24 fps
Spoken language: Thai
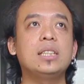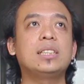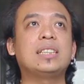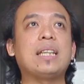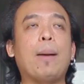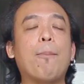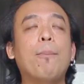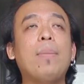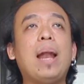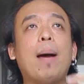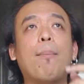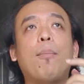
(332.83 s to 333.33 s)

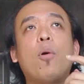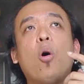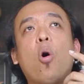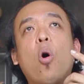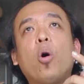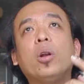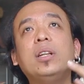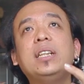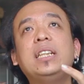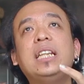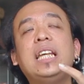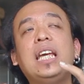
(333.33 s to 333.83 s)
สำหรับค
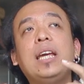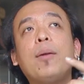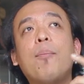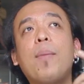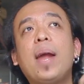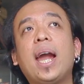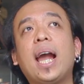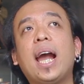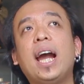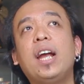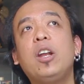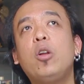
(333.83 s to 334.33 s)
นที่
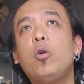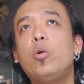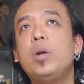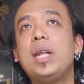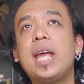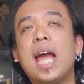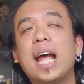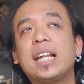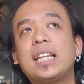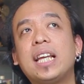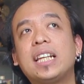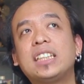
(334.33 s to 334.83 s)
ไม่เคยดูดี
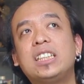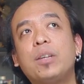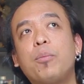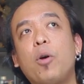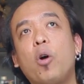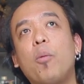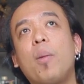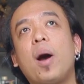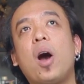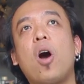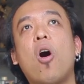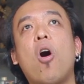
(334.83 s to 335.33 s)
อันทัชเชเบิ
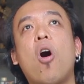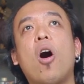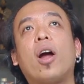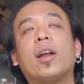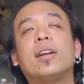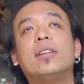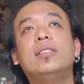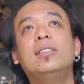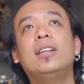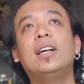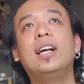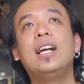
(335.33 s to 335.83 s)
ลมาก่อน
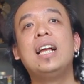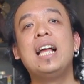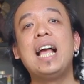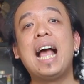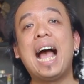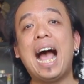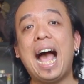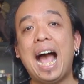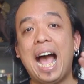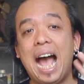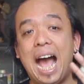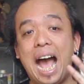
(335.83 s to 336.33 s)

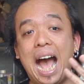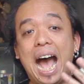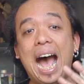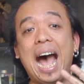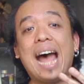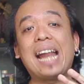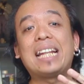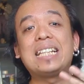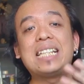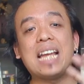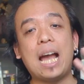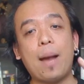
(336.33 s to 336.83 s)

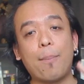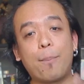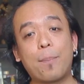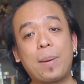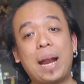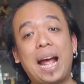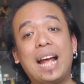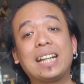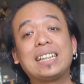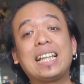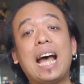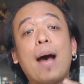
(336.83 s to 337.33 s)
อาจจะป
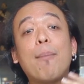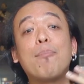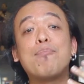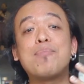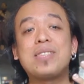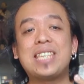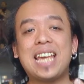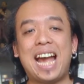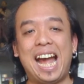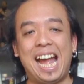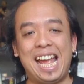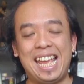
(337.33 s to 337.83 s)
ระทับ
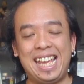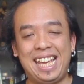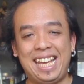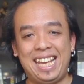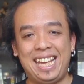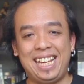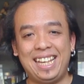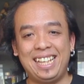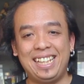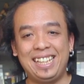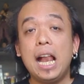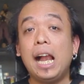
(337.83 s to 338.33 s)
ใจ
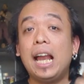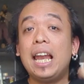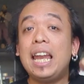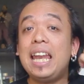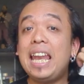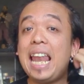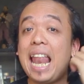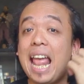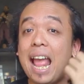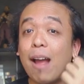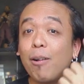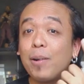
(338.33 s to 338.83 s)

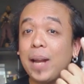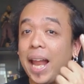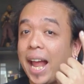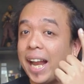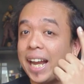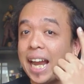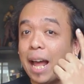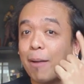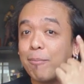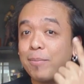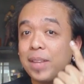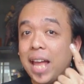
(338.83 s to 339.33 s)
แล้วแนะ
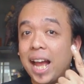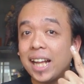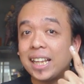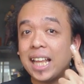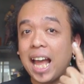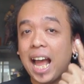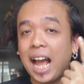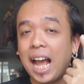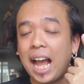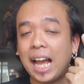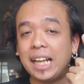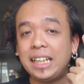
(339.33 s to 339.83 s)
นำนะ
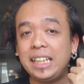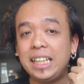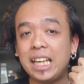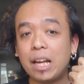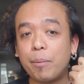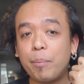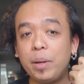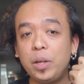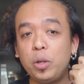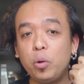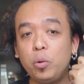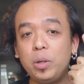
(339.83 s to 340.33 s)
ถ้าใครที่ยั
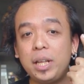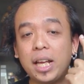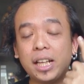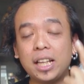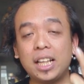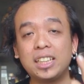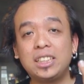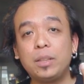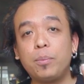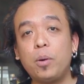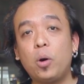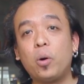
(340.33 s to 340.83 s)
งไม่ดูดีอัน
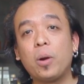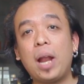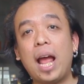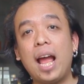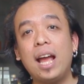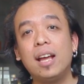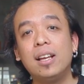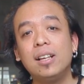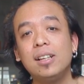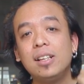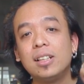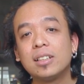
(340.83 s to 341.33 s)
ทัชเชเบิลนะ
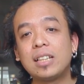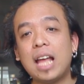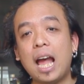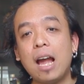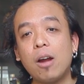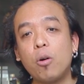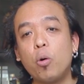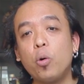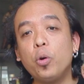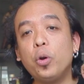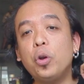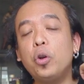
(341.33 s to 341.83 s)
ถ้า
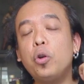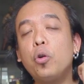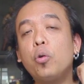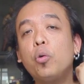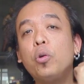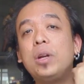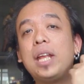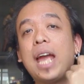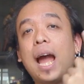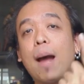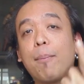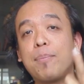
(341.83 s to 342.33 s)
คุณดู
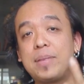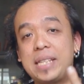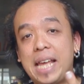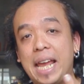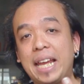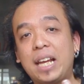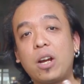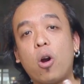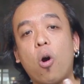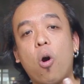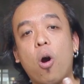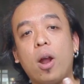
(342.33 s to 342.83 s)
ดีอัพไซ
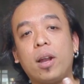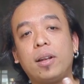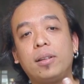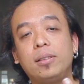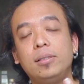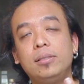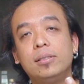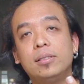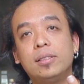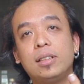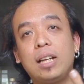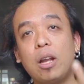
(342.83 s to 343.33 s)
ด์ก่อน
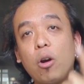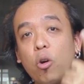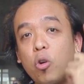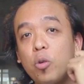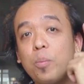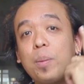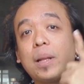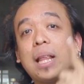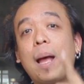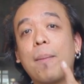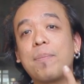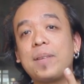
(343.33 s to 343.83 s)
แล้วคุณ
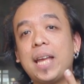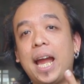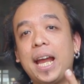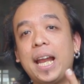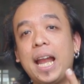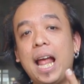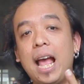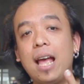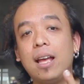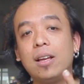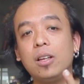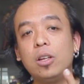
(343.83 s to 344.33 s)
ประทับใจ
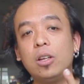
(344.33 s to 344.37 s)
นะ